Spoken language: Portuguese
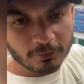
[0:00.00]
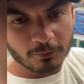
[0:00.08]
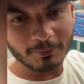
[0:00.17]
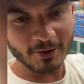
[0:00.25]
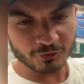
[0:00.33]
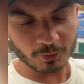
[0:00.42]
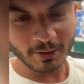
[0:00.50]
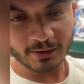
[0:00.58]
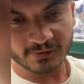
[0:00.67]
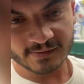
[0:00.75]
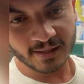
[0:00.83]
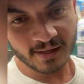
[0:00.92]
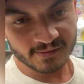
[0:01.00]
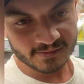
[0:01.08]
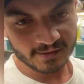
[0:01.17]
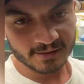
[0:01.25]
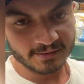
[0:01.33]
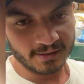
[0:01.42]
com mais ou menos 13
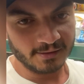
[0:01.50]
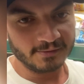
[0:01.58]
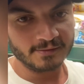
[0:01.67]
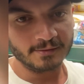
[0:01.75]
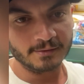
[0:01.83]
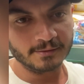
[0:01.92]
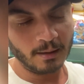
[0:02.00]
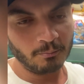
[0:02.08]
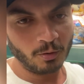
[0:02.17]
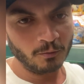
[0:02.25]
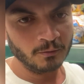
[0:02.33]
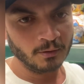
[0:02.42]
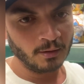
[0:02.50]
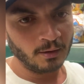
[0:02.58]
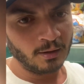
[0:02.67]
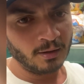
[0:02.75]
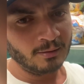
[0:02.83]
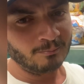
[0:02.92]
itens, tá bom?
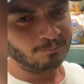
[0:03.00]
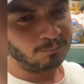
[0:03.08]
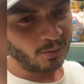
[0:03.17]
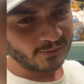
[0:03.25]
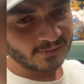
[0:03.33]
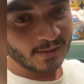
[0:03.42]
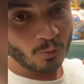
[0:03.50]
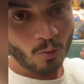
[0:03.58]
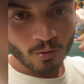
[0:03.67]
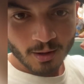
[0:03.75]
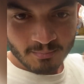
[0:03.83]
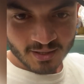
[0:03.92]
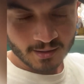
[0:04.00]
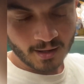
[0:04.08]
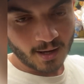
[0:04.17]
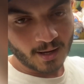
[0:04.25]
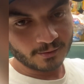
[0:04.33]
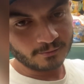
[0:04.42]
Pode ser em qualquer
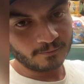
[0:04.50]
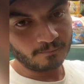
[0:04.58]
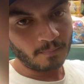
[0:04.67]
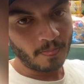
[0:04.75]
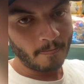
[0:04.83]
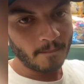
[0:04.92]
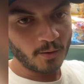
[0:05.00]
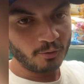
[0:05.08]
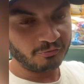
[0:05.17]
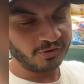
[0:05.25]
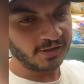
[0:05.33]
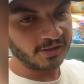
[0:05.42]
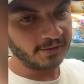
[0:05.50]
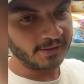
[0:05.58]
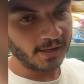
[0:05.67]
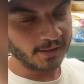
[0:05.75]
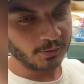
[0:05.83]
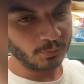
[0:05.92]
mercado. Eu vi que
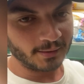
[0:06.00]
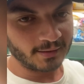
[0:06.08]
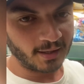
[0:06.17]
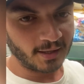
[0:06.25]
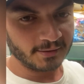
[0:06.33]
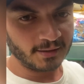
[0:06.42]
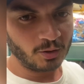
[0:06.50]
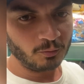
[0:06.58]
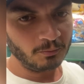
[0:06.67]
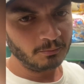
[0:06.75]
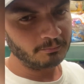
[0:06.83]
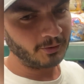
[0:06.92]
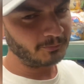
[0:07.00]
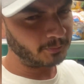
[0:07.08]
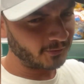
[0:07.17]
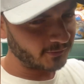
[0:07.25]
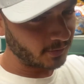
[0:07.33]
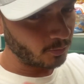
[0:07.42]
tem aqui no Atacadão, mas
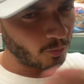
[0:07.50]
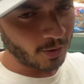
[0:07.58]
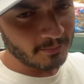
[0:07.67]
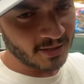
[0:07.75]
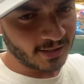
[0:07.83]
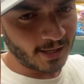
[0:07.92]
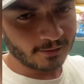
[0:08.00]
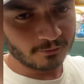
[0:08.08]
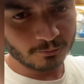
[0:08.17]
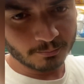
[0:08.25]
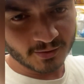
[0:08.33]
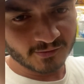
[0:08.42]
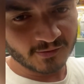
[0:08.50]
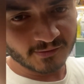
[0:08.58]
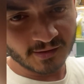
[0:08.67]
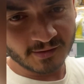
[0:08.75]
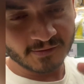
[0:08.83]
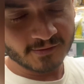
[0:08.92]
pode ser em qualquer mercado, não precisa
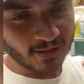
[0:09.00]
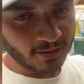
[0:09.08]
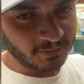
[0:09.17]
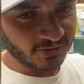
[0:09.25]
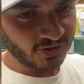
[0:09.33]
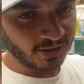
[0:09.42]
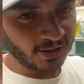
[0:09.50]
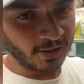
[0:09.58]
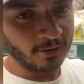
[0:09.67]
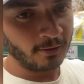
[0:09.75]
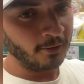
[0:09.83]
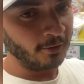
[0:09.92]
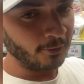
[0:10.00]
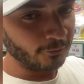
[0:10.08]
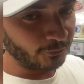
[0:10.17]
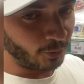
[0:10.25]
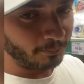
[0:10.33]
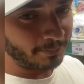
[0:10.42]
ser necessariamente aqui. Eu
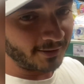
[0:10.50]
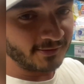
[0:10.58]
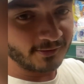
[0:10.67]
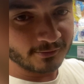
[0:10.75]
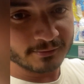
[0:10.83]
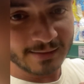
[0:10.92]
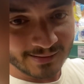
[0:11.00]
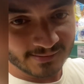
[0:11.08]
só preciso da